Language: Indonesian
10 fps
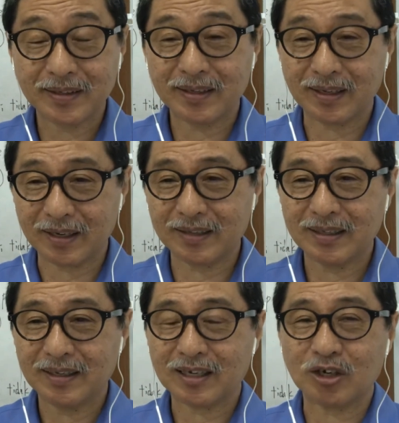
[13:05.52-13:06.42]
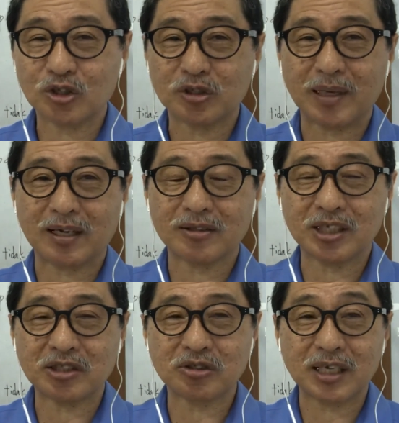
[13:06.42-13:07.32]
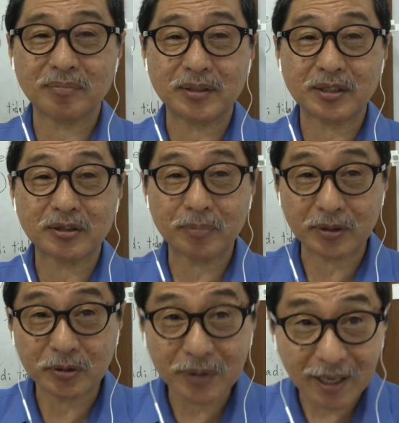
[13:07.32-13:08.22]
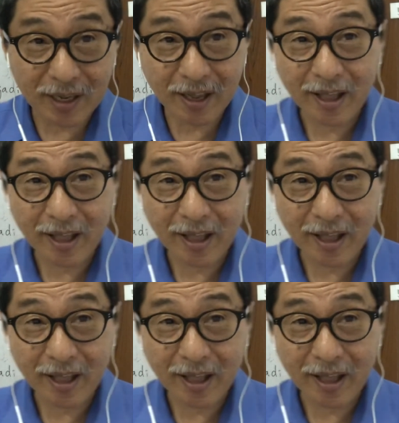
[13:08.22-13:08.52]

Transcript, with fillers: ya kan? Kalau semangat itunya ber, berkurang